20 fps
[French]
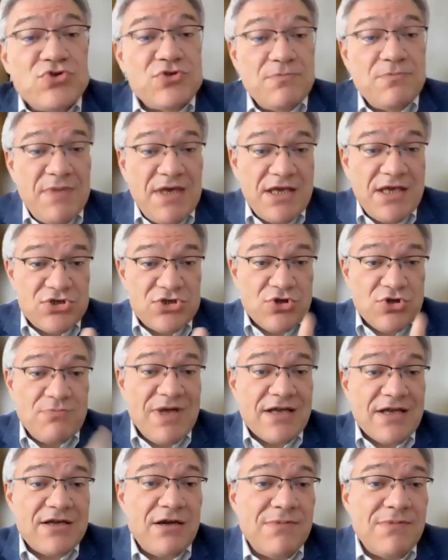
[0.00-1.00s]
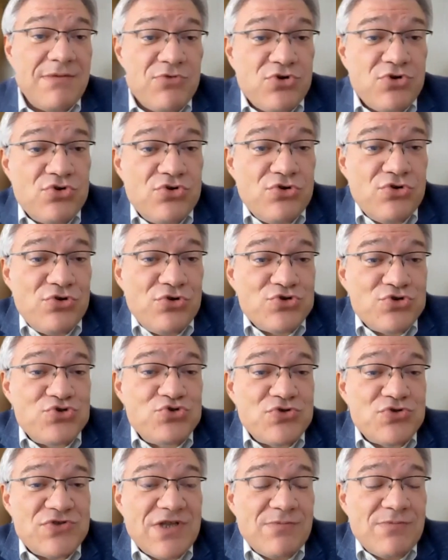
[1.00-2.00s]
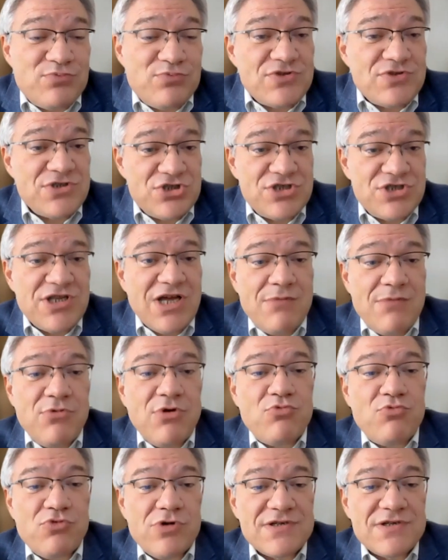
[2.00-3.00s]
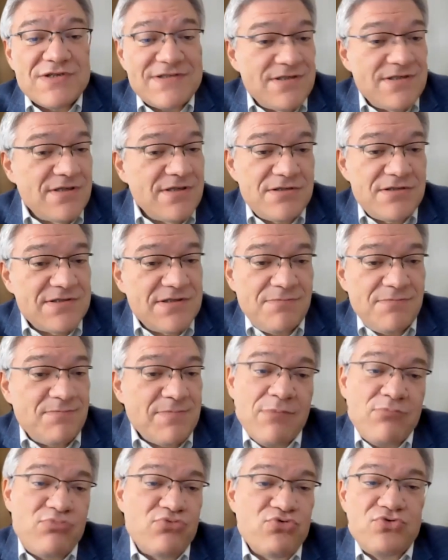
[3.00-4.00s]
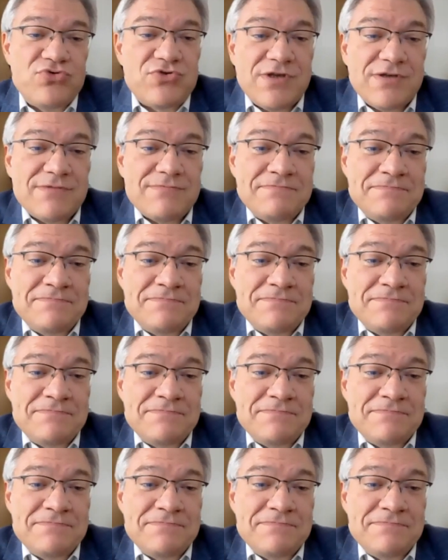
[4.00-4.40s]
mais euh, je remarque que le, juste impôt c'est généralement moins, c'est c'est pas plus. Hein.